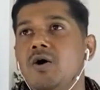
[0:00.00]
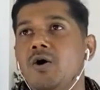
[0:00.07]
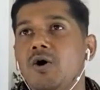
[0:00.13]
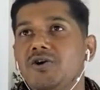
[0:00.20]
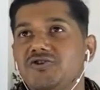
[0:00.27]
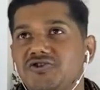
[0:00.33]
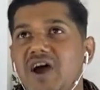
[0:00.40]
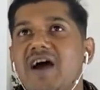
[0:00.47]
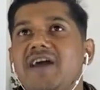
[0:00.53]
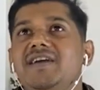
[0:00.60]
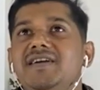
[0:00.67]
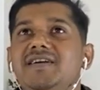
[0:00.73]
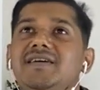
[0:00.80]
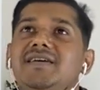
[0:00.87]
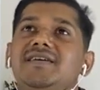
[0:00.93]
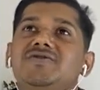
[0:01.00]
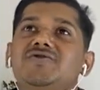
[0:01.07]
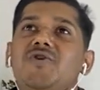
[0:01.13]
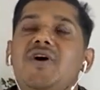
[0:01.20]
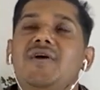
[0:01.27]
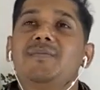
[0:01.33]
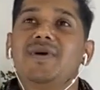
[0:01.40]
और शायरी
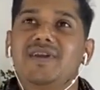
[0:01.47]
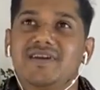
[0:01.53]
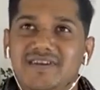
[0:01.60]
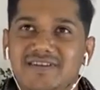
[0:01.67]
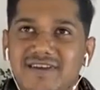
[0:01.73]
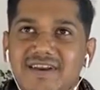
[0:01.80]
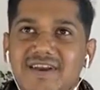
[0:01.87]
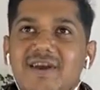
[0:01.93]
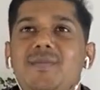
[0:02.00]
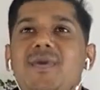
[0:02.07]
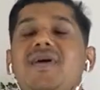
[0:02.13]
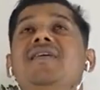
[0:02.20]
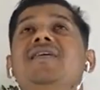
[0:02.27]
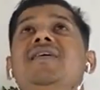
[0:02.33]
जो है मेरे नज़रिए में